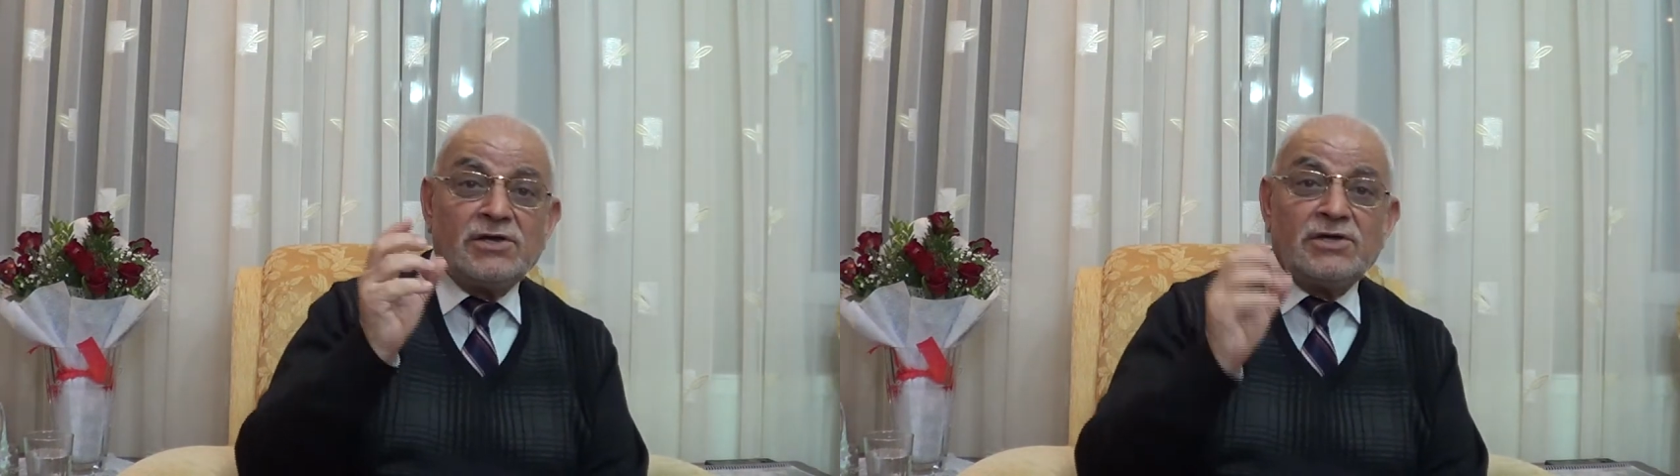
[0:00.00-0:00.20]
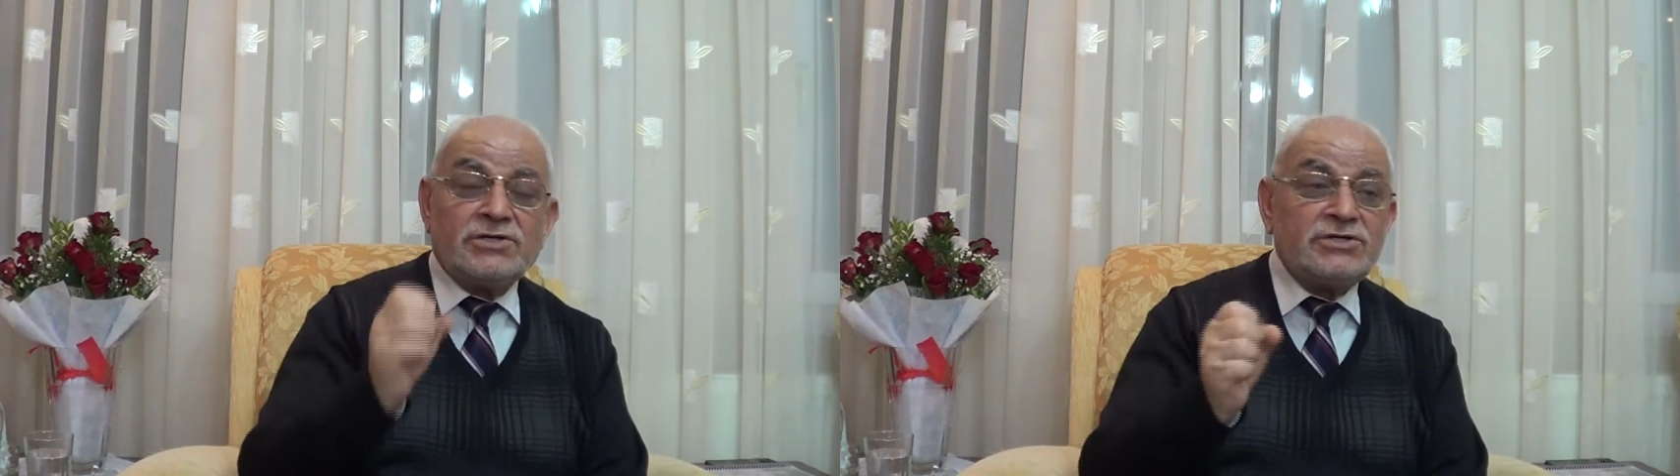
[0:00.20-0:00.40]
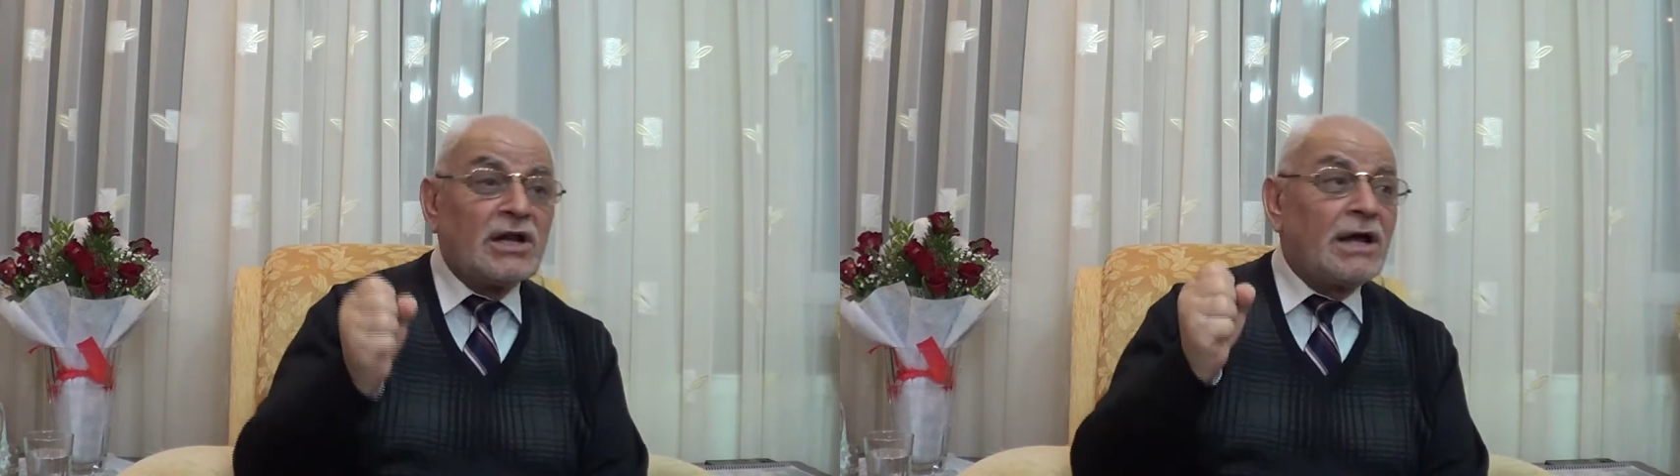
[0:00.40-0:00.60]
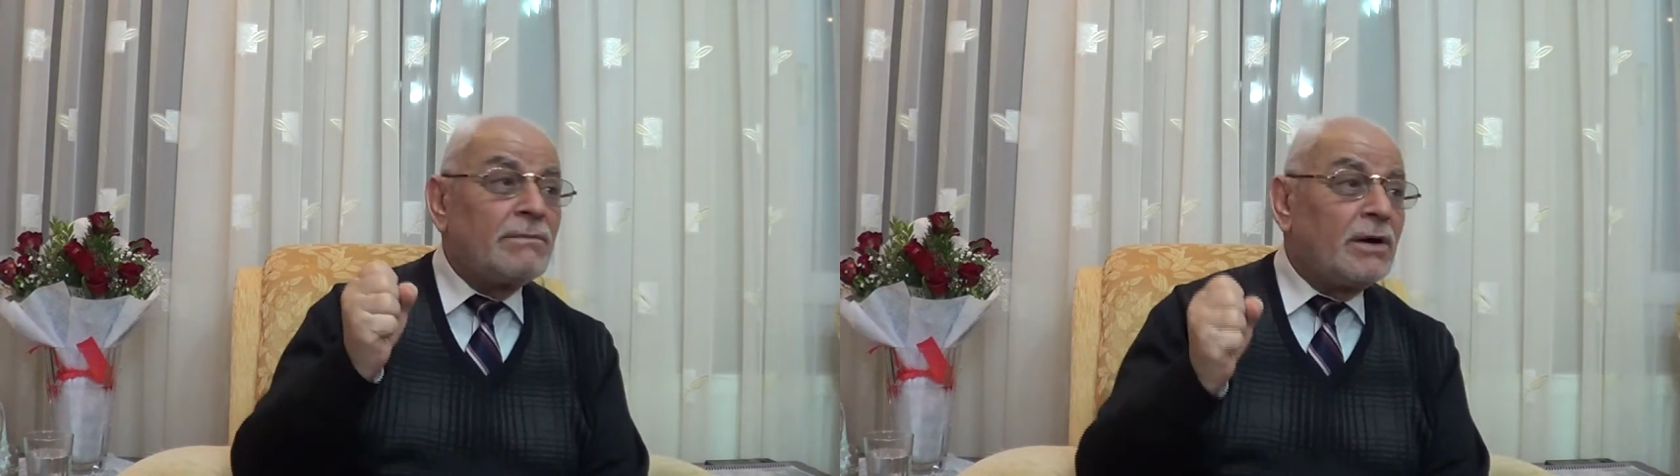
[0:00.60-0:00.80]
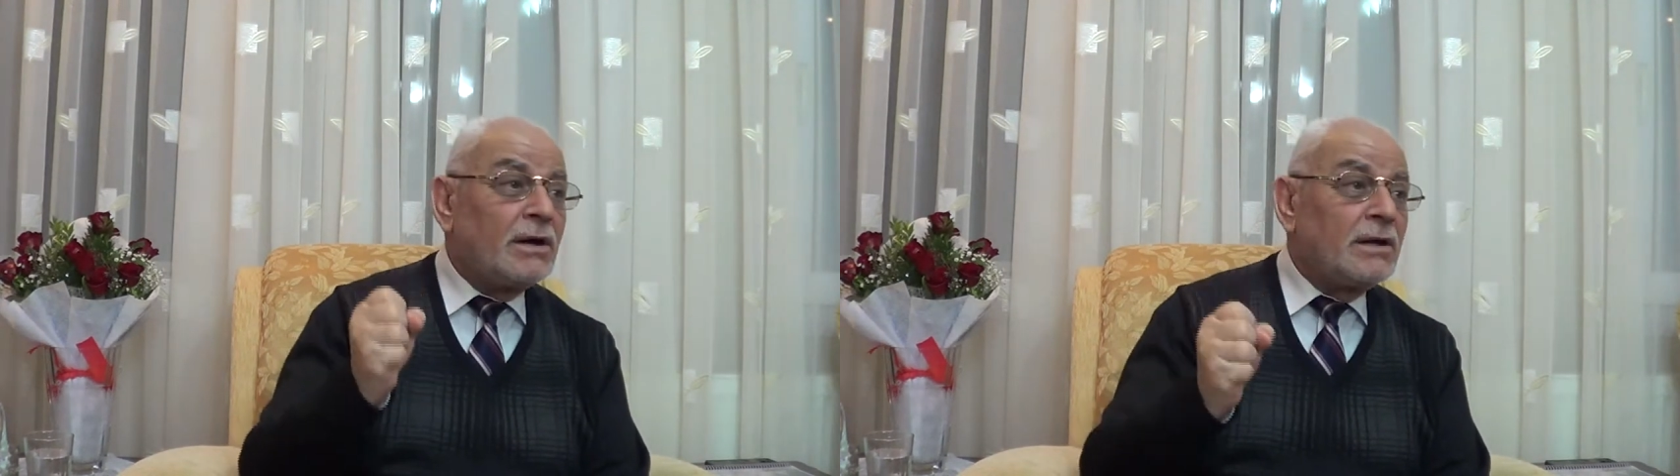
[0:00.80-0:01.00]
kişi
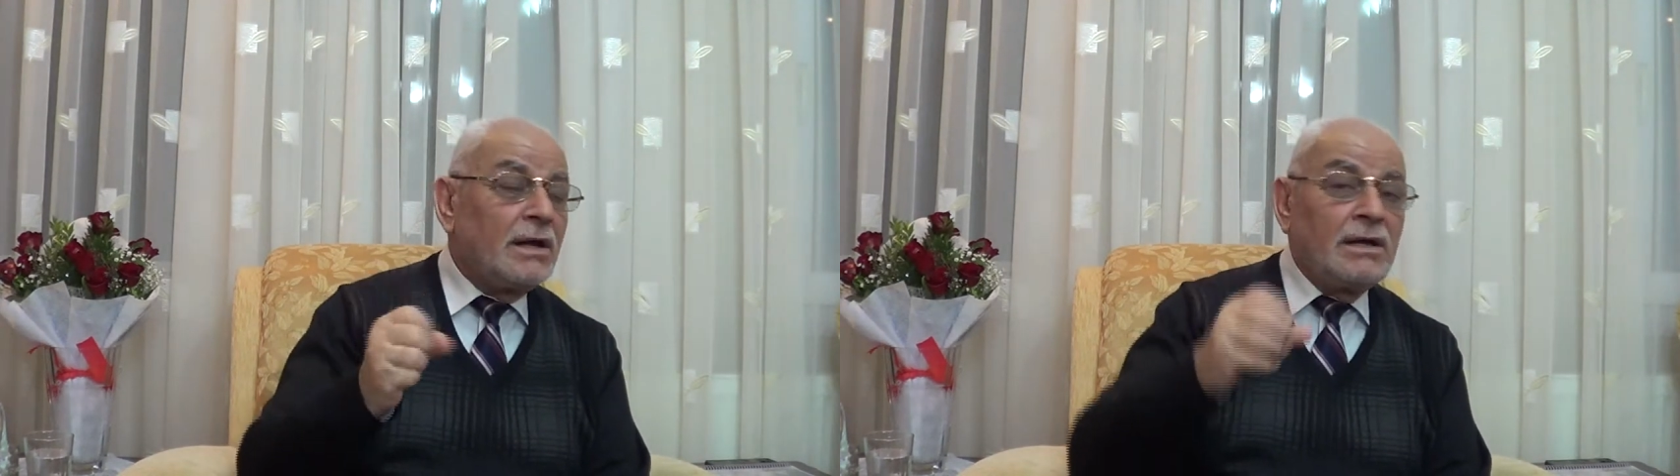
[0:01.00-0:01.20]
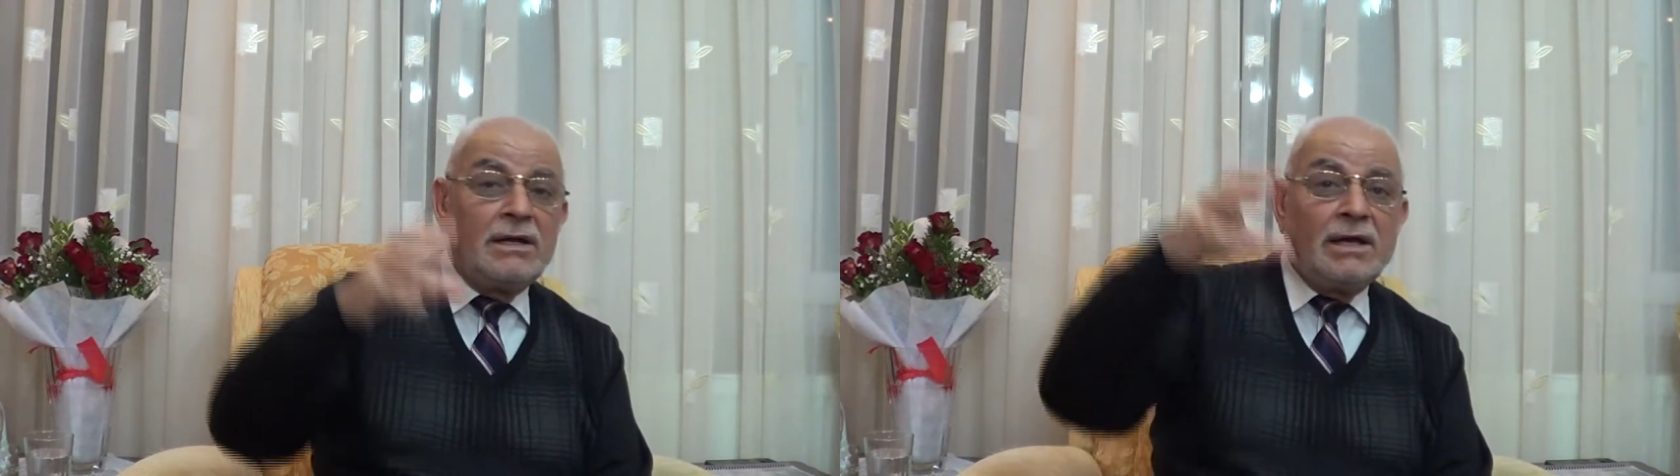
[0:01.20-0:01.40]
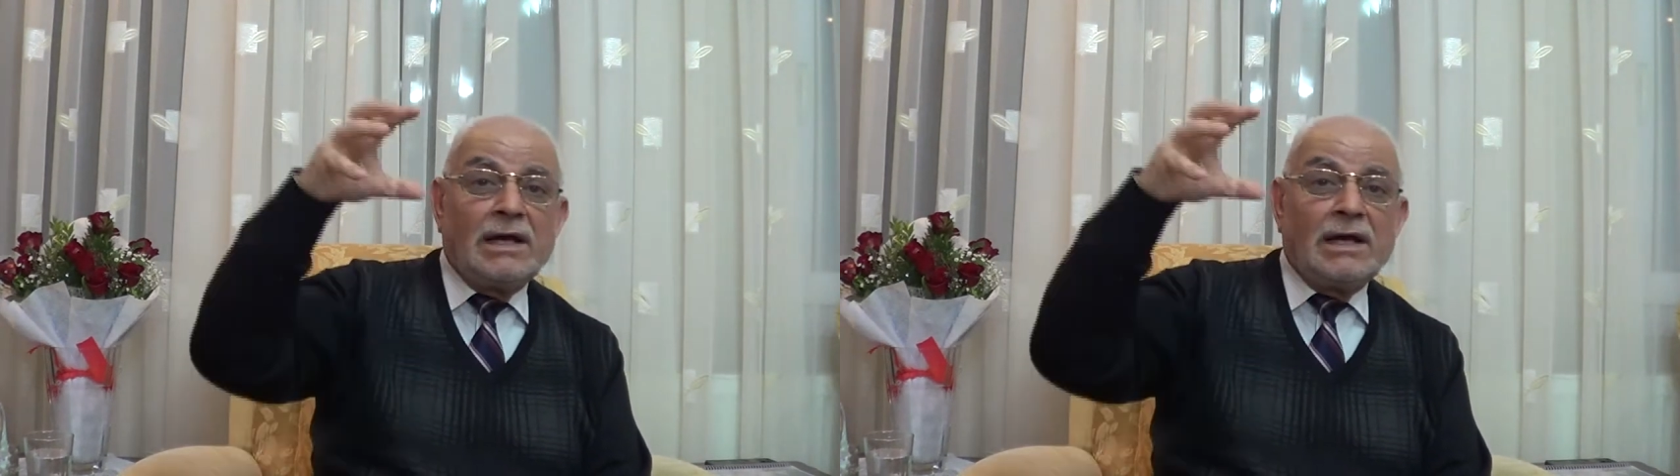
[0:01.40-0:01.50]
Cenabı Allah